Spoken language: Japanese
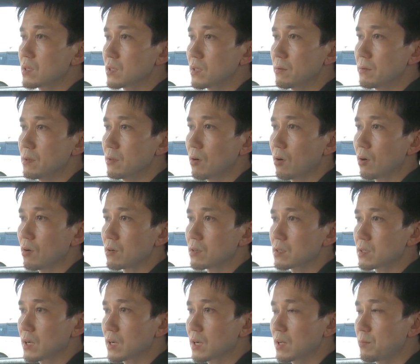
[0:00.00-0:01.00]
レフィの
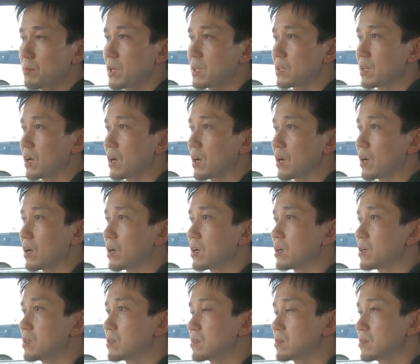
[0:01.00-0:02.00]
3連
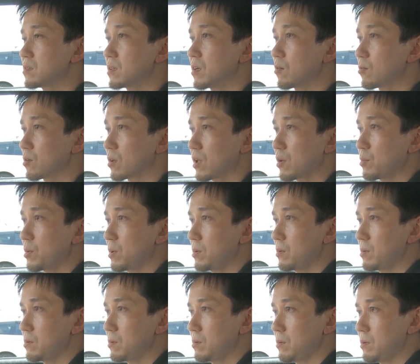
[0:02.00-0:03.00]
メーターついて、これで
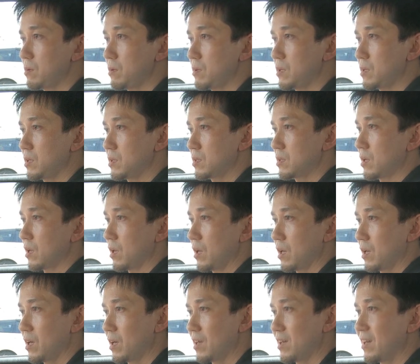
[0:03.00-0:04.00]
ビーって
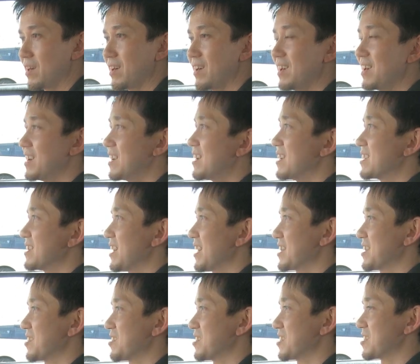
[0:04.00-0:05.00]

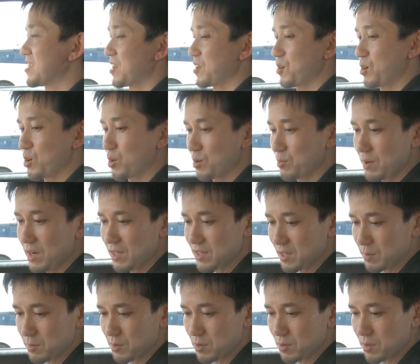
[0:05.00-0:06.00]
なってるんですけど、まあ
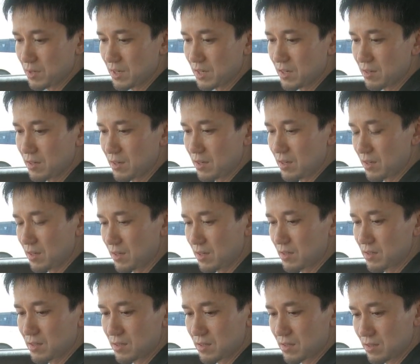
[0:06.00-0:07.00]
多分ここから
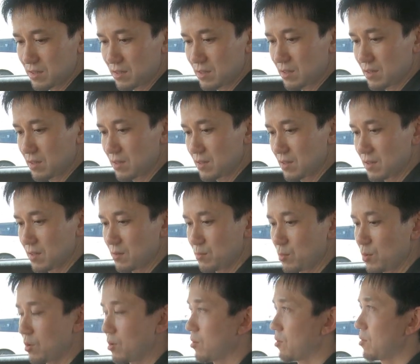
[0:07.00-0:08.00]

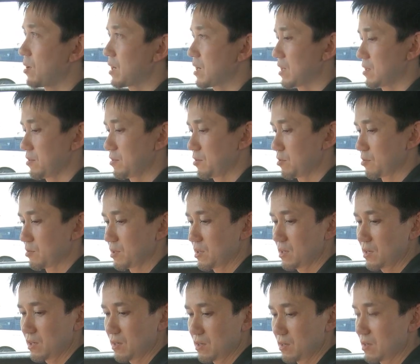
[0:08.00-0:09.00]
も分かるよう
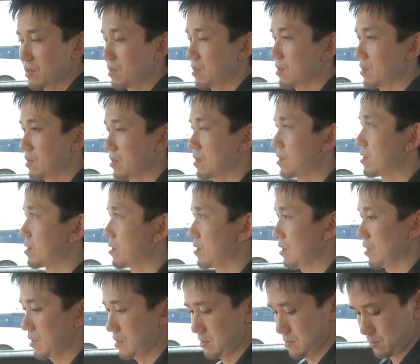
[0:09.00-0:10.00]
に、
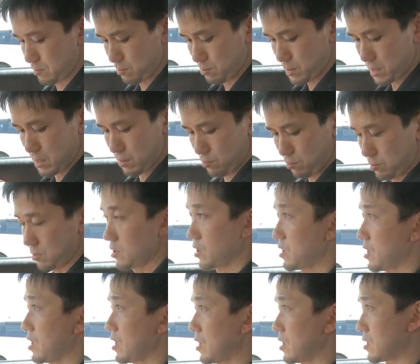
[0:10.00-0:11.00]
あ、マイクをつ
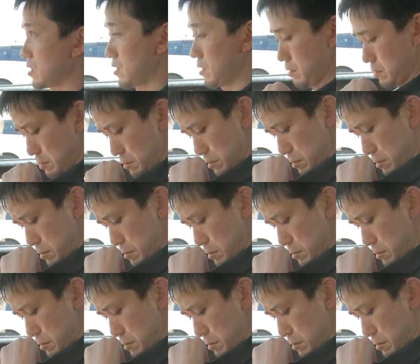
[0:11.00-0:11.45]
けてなかった、よ